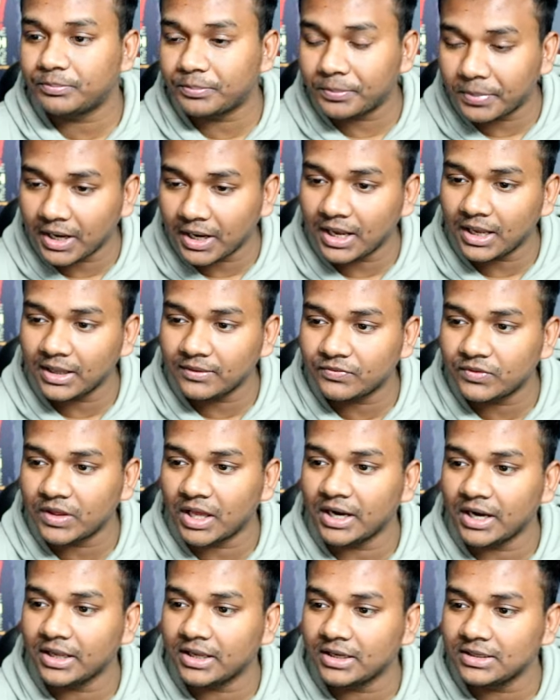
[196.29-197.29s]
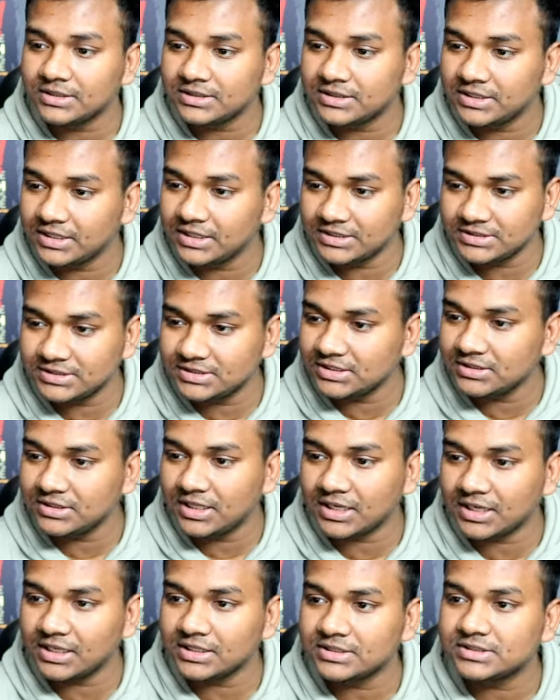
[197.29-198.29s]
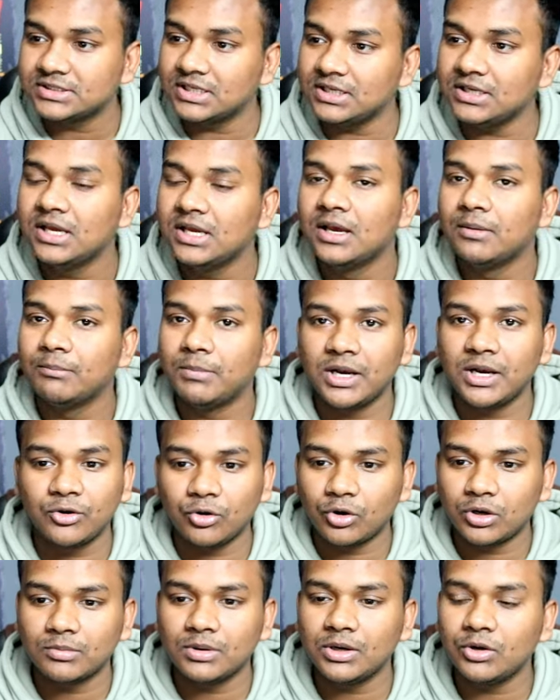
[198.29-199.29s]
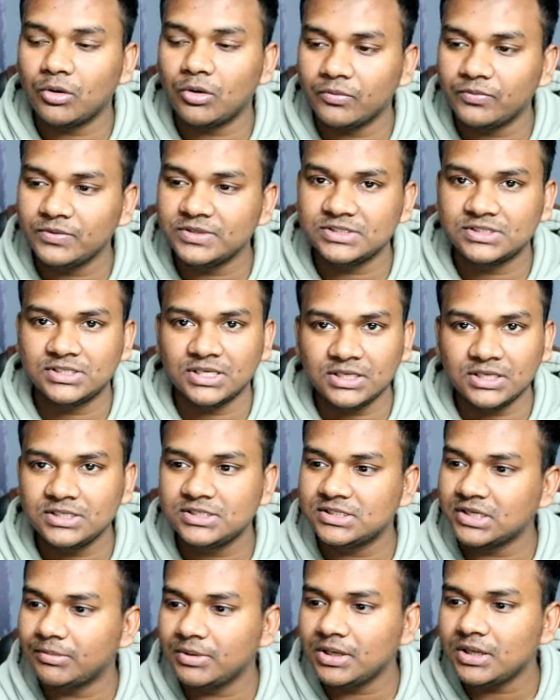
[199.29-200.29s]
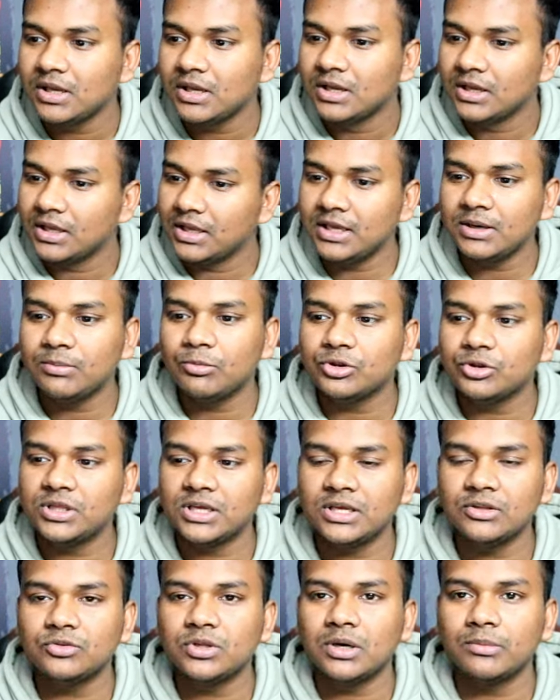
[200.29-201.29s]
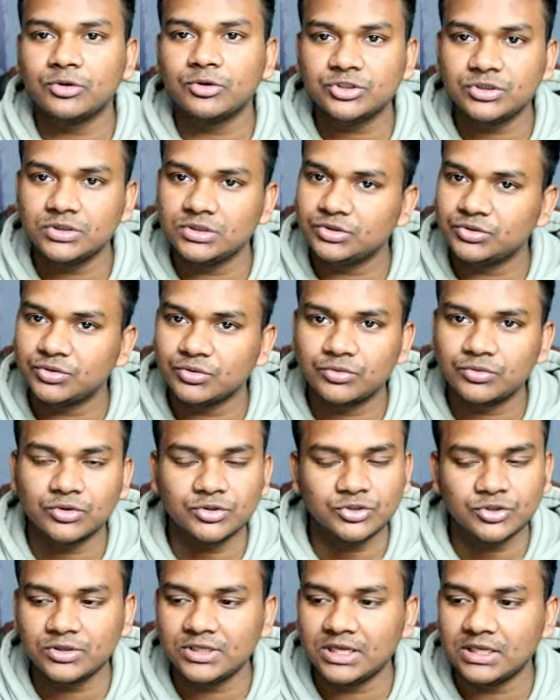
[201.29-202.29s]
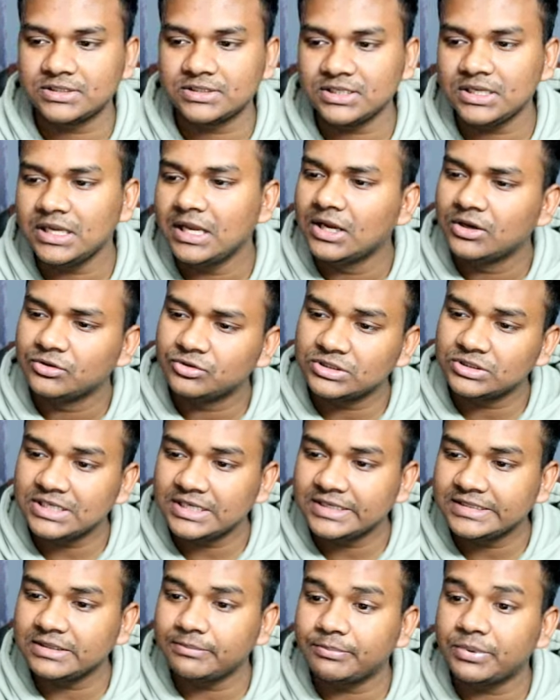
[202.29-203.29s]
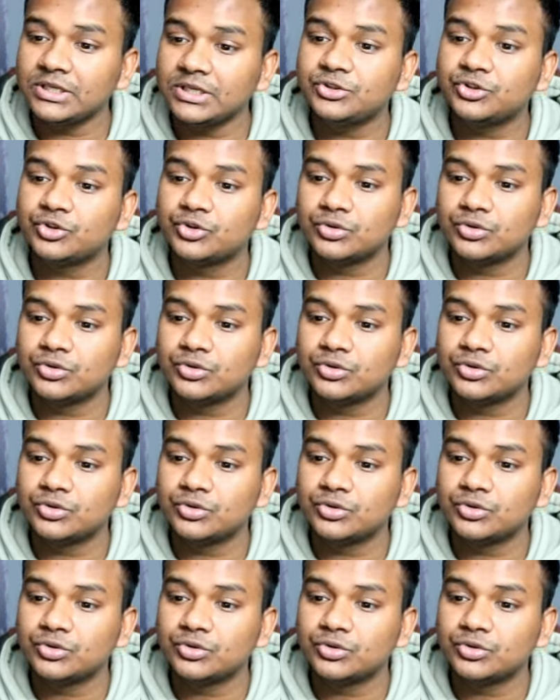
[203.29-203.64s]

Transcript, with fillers: প্রায় তারা এখানে তিরিশ দিন দেখাচ্ছে মানে নর্মাল অফিস ডে হিসাবে এর মধ্যে কিন্তু আবার শুক্র শনি আছে তো সেই হিসেবে প্রায়